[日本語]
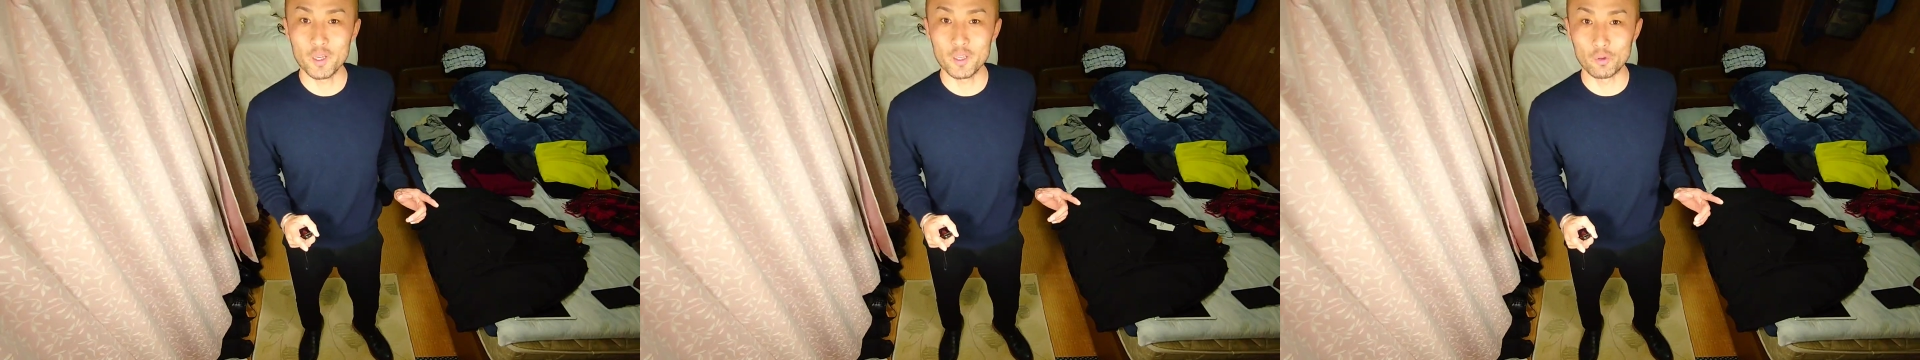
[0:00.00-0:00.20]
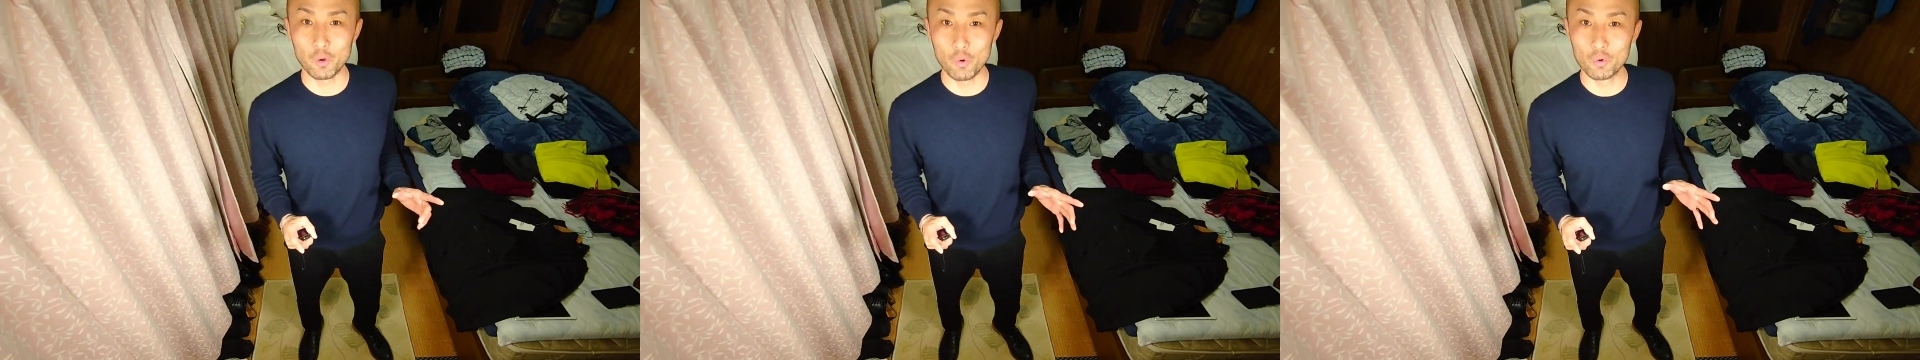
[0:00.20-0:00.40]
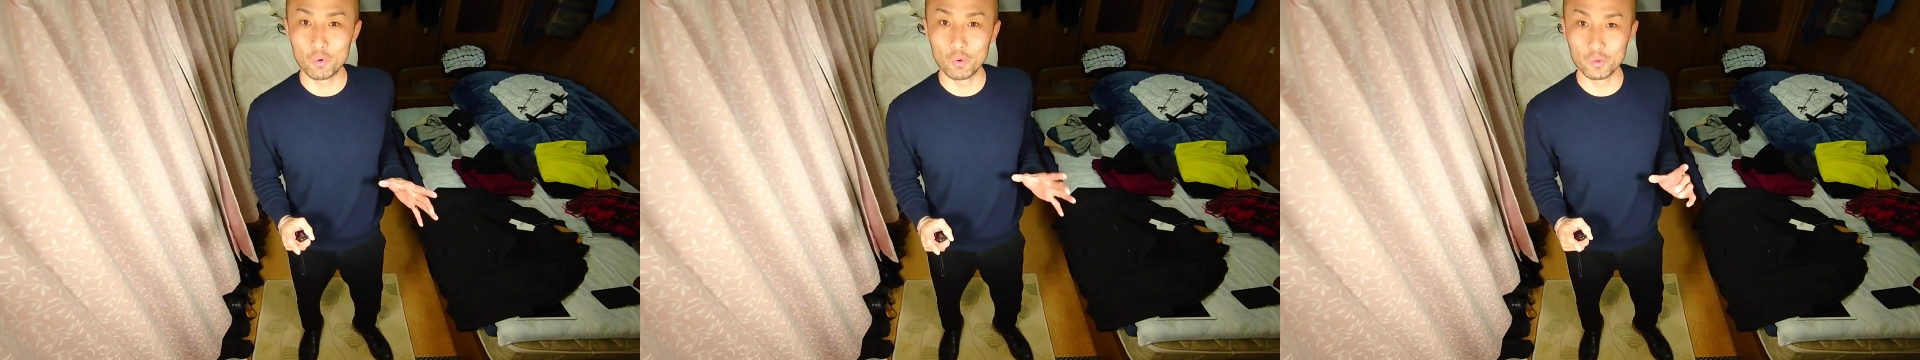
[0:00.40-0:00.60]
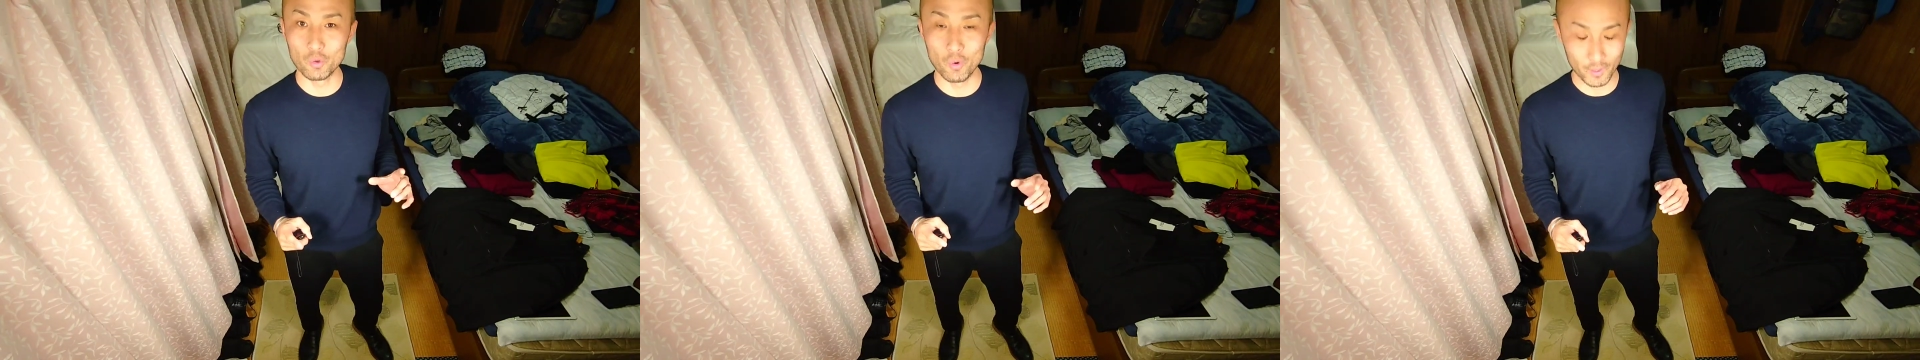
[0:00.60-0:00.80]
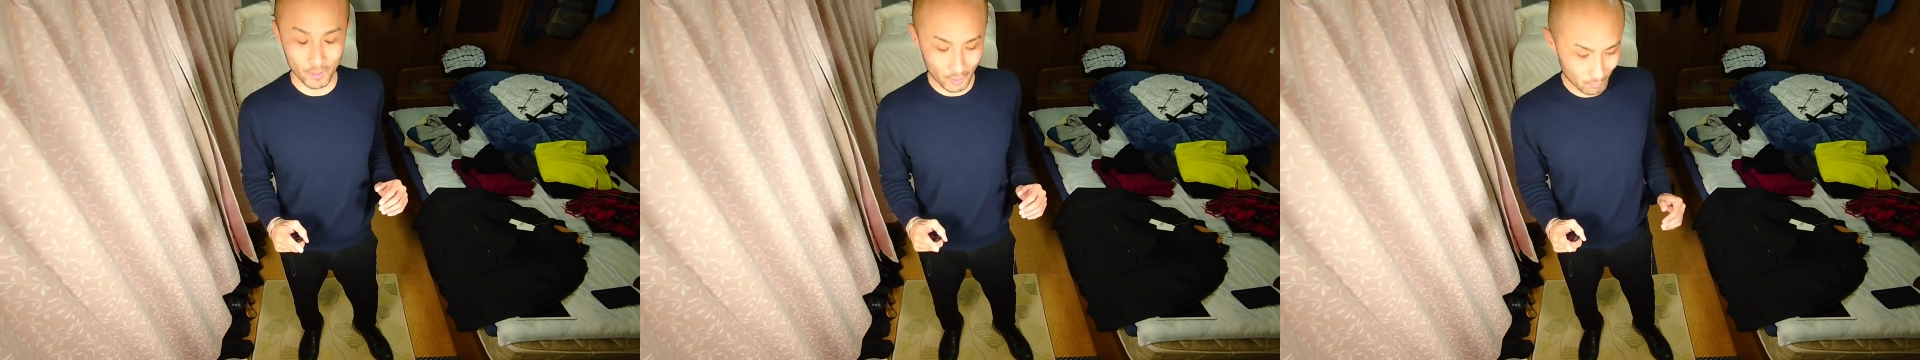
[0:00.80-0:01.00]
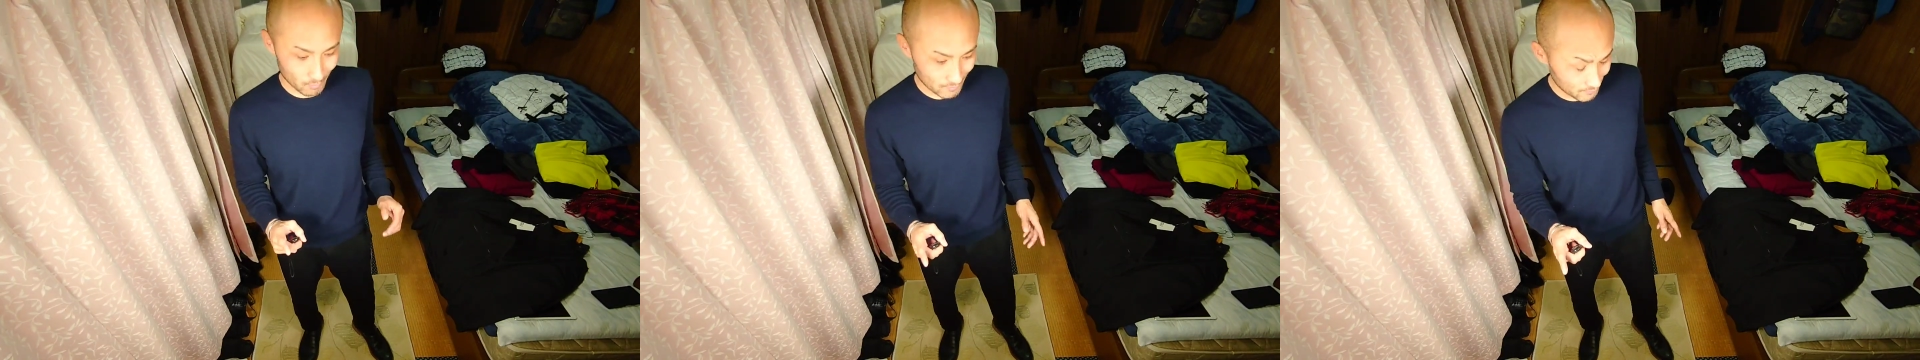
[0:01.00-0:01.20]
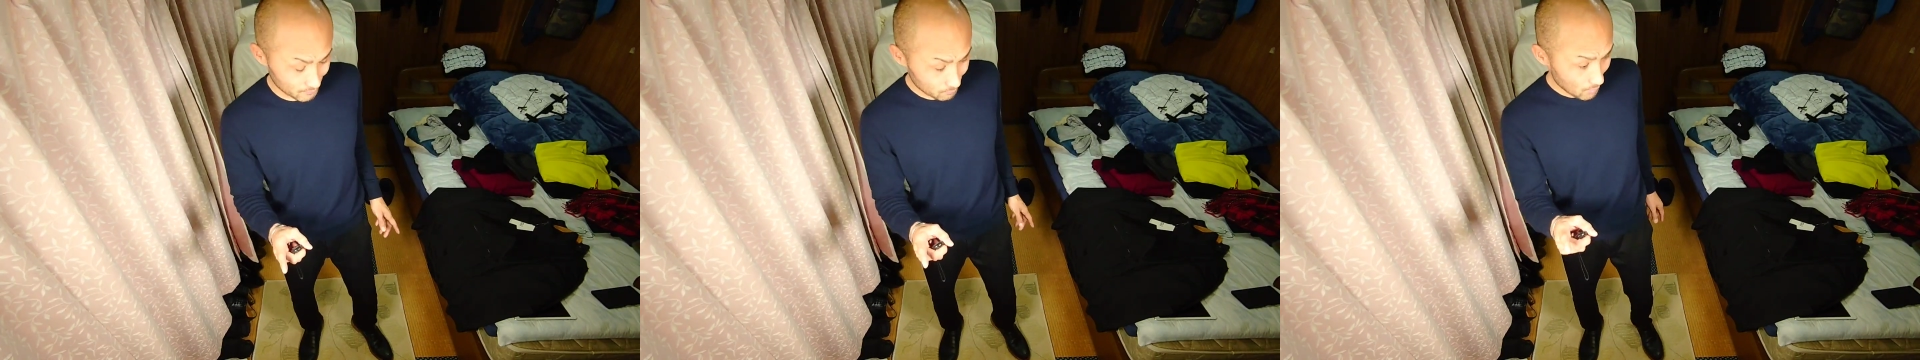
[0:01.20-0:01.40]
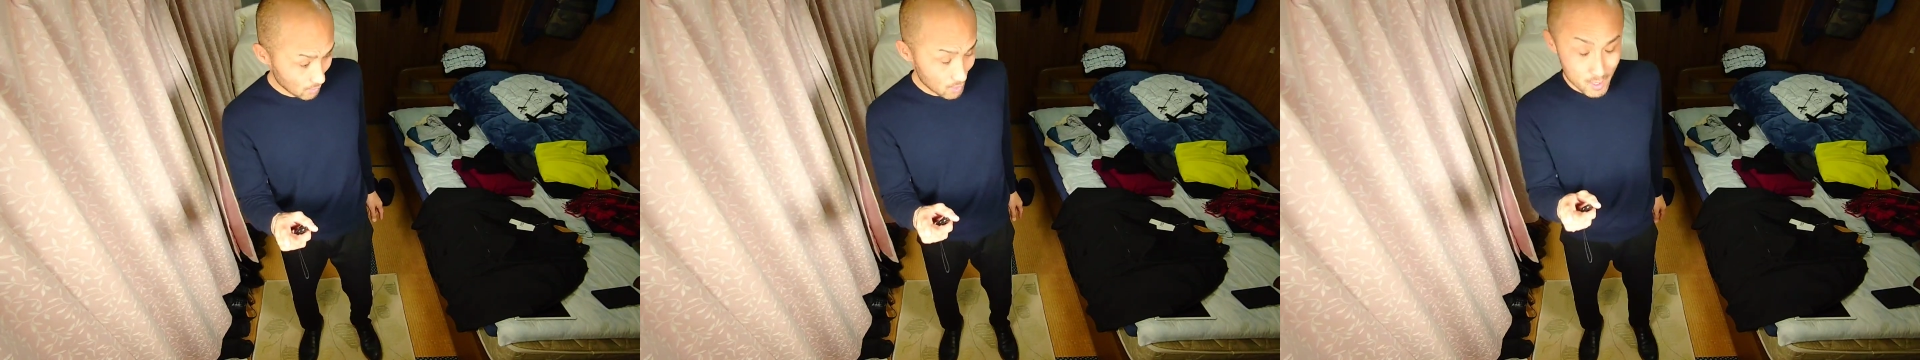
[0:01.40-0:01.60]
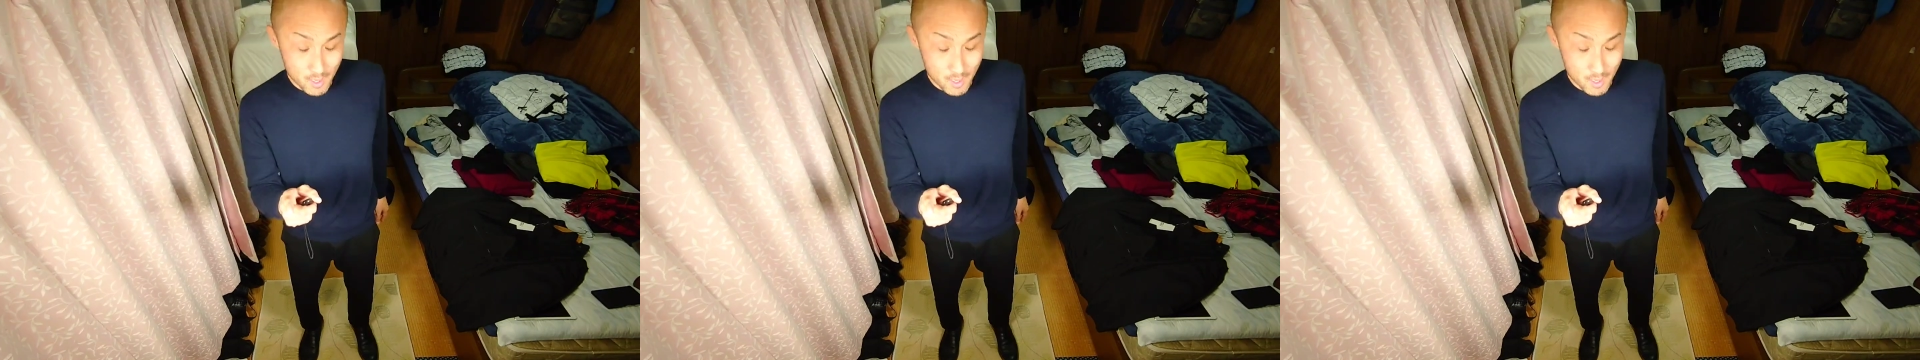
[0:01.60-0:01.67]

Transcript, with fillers: えー、投稿動画になります。